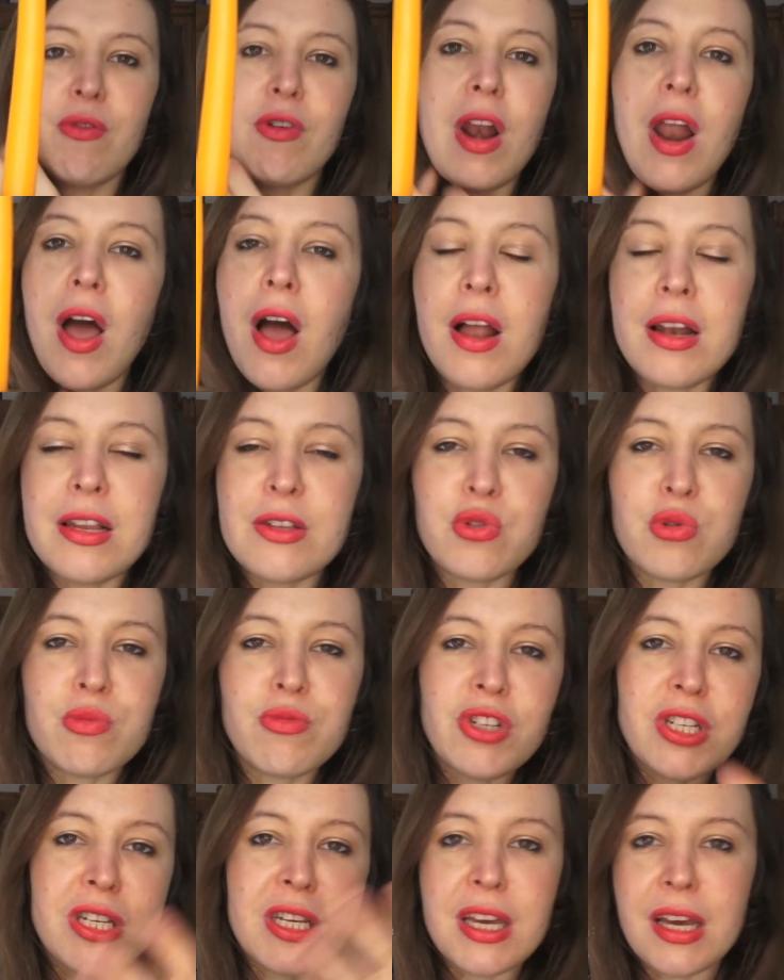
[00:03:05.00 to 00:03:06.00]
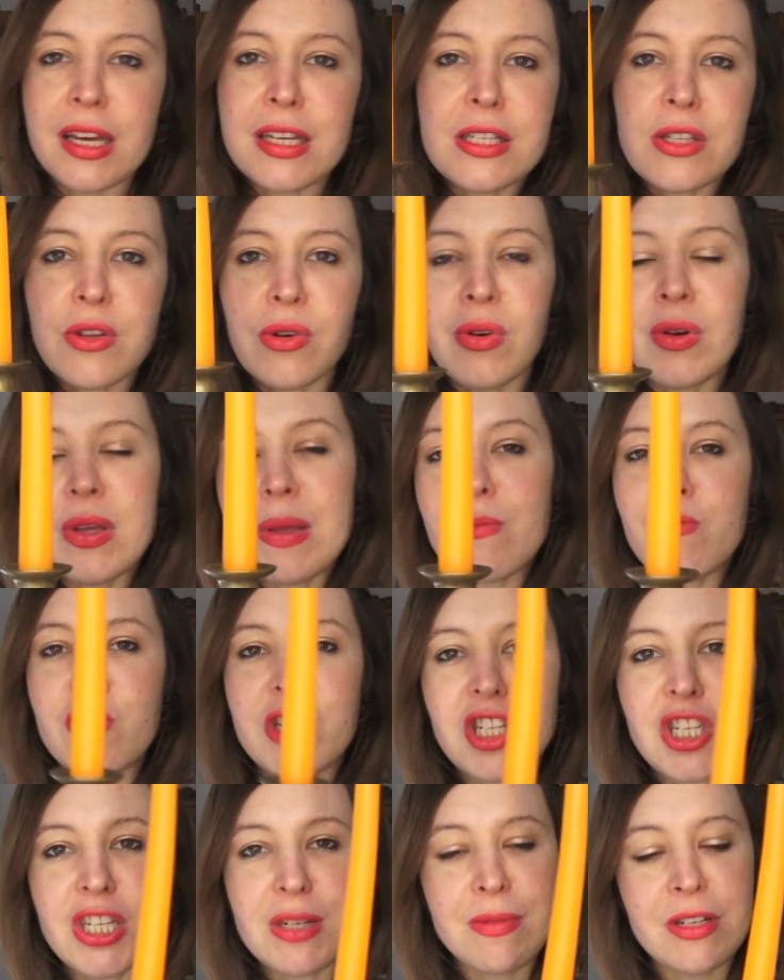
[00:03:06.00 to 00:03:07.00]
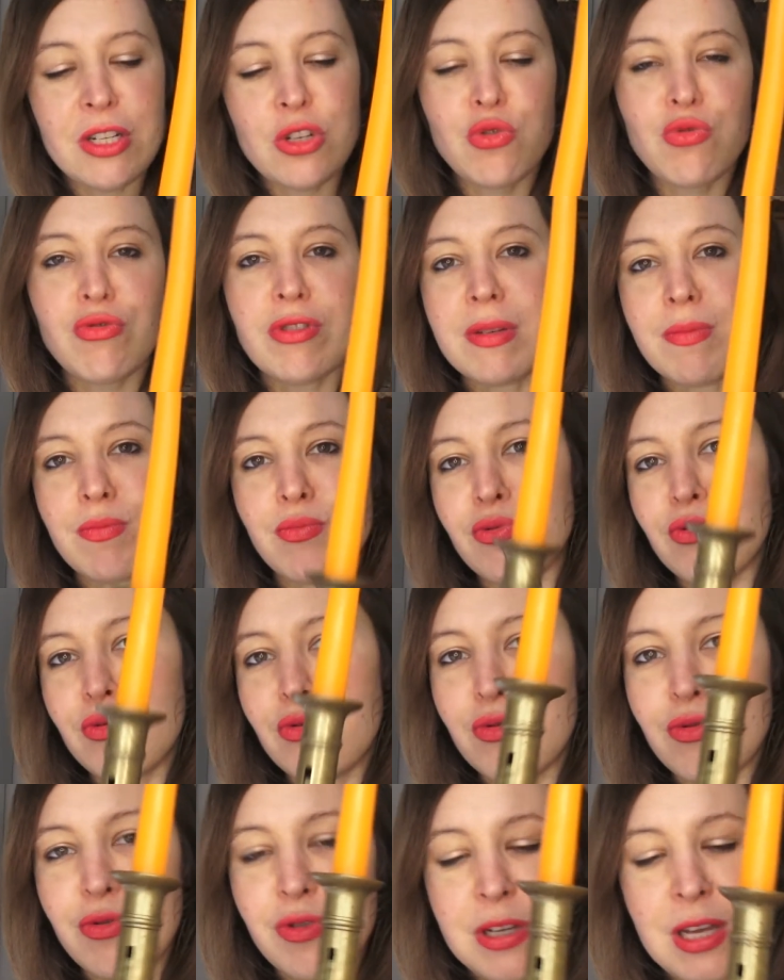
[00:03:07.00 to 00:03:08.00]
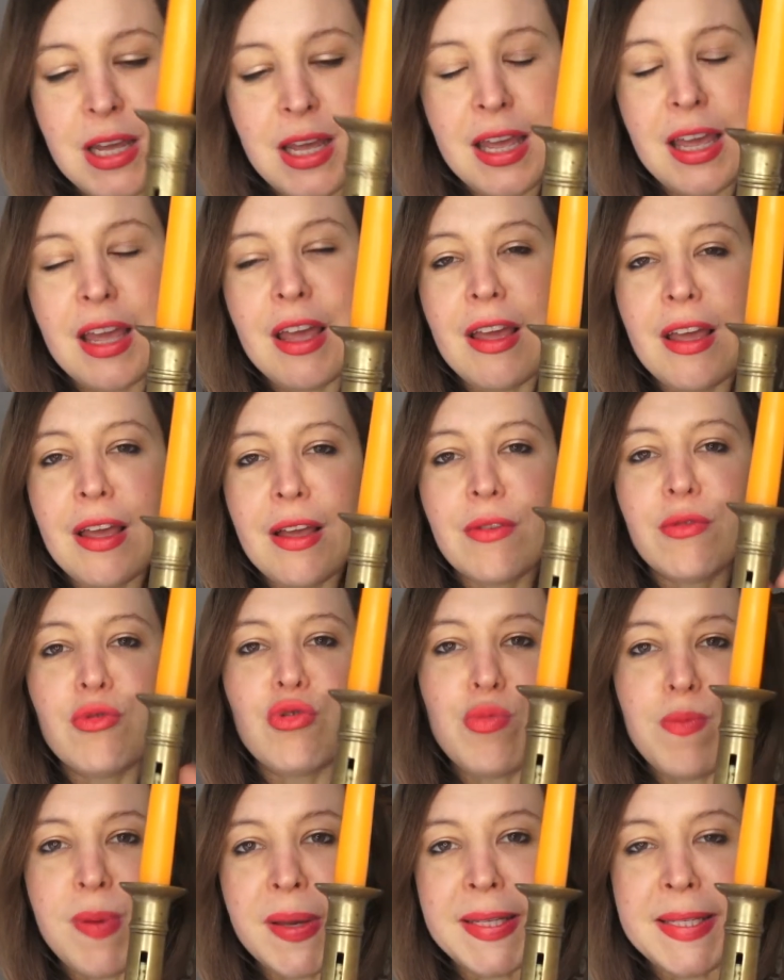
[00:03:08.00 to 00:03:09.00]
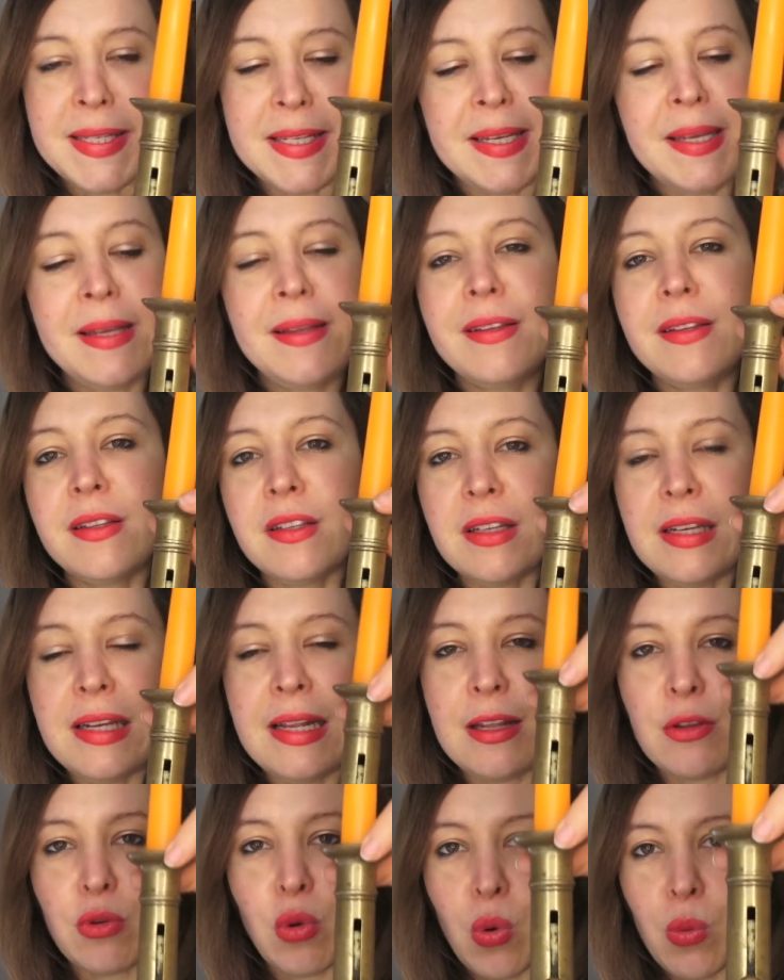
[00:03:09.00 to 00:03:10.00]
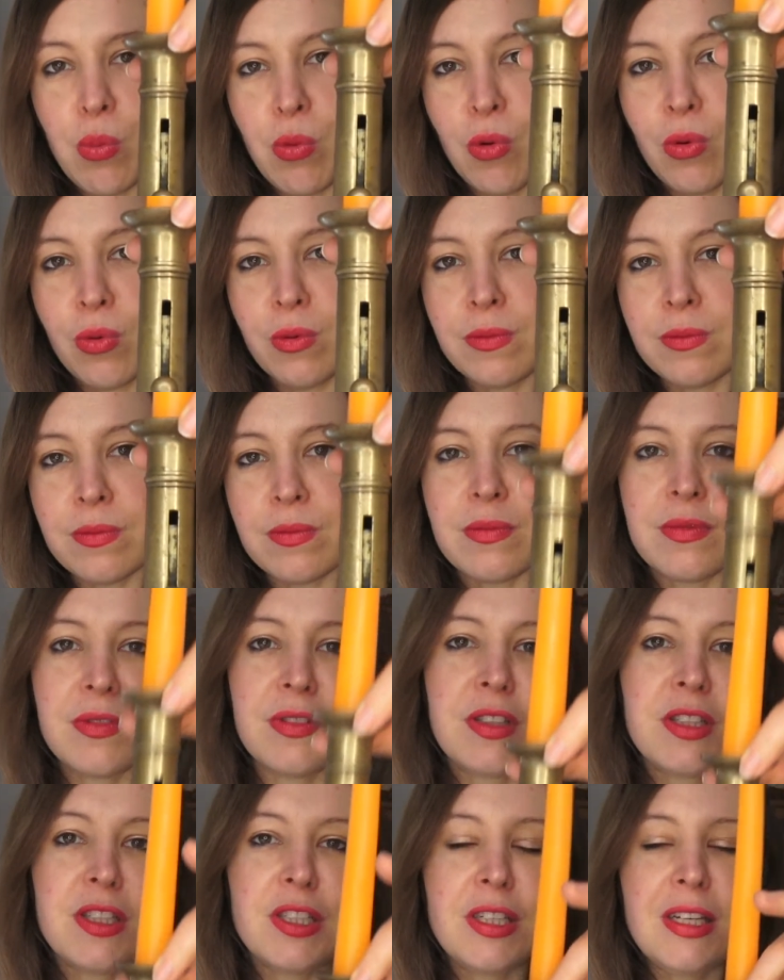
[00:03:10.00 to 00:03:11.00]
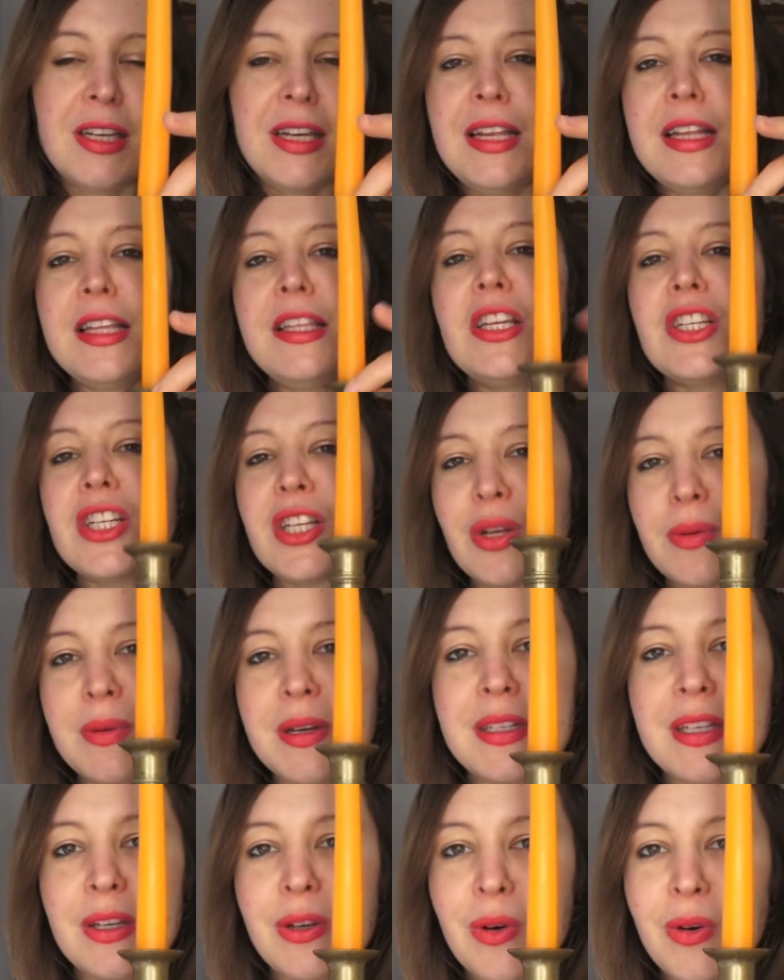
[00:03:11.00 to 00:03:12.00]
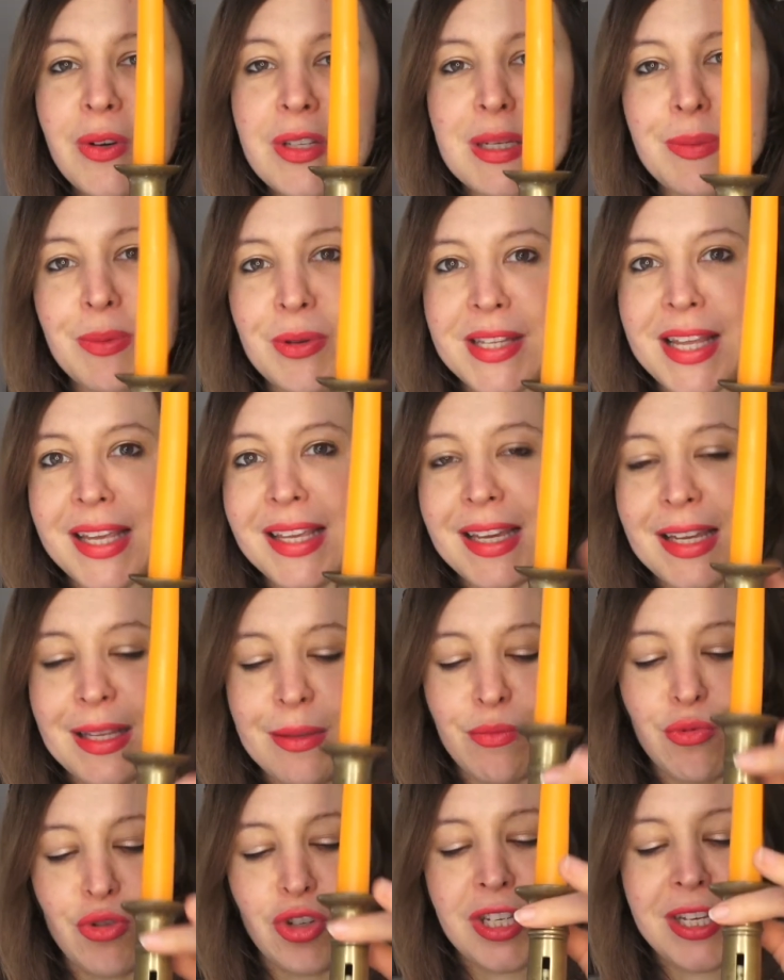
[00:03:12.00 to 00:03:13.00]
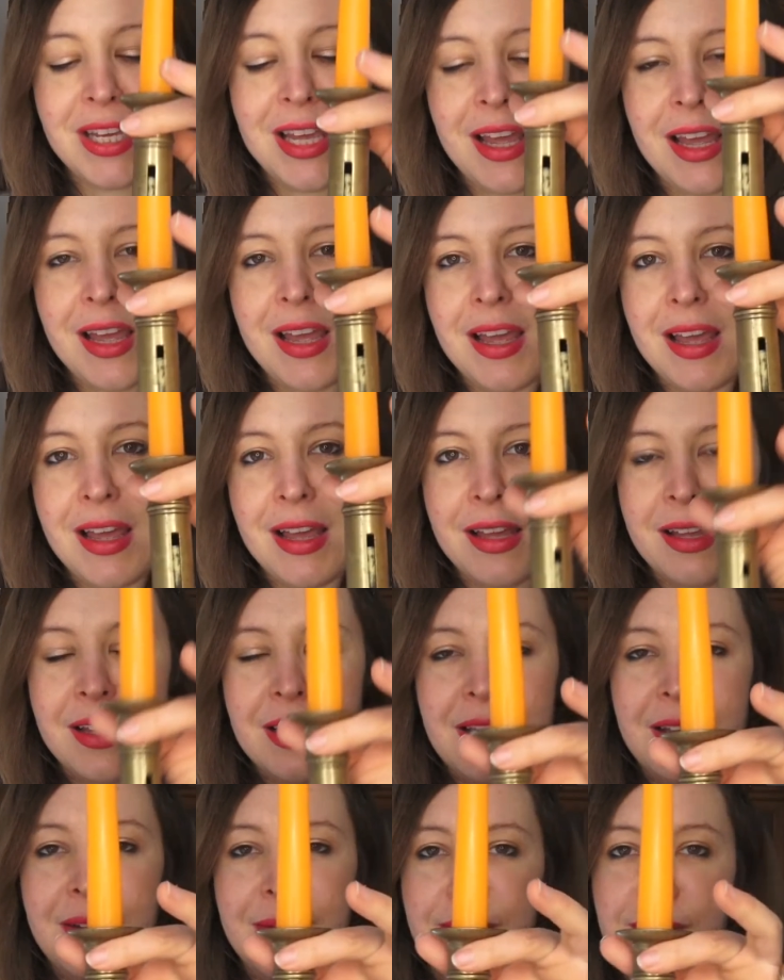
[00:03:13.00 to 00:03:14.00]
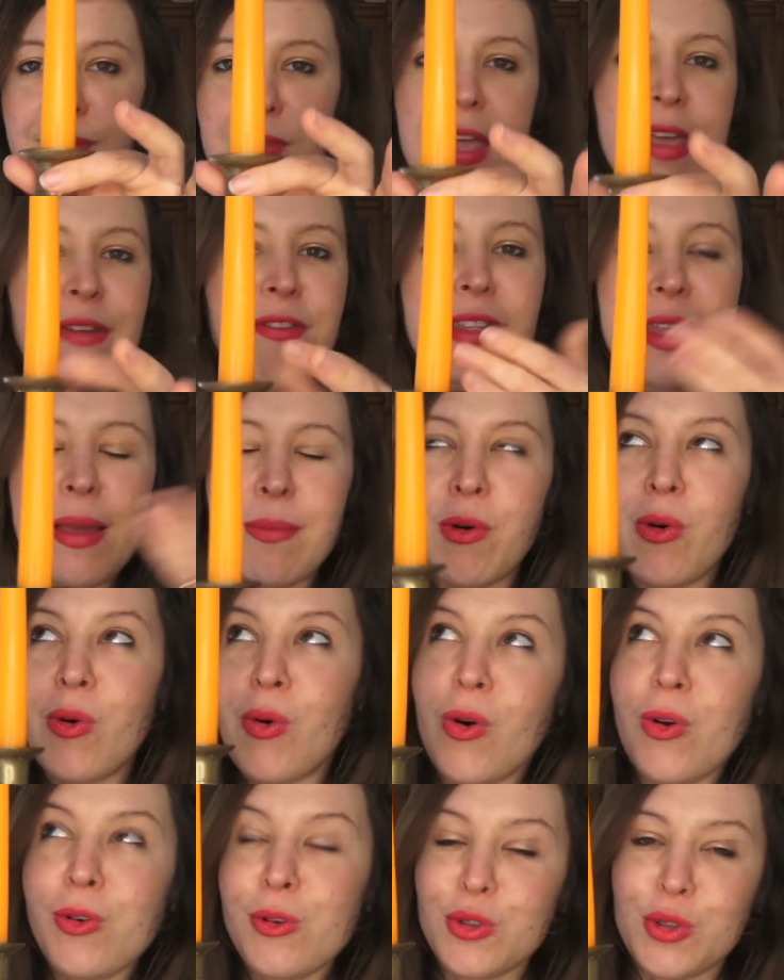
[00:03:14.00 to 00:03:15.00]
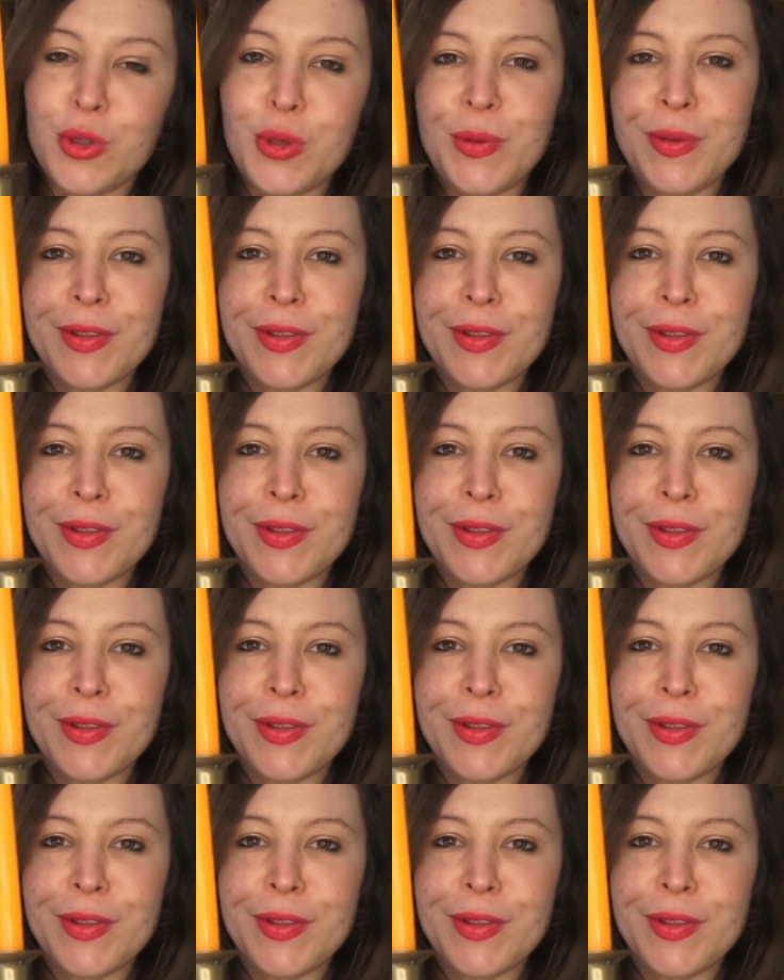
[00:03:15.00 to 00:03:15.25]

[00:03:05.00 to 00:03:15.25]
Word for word: voilà, les objets récents, et moi j'aime les choses un peu du passé. Il est trop beau. Il est déjà dans la déco, c'est pour ça qu'il y a une bougie évidemment orange.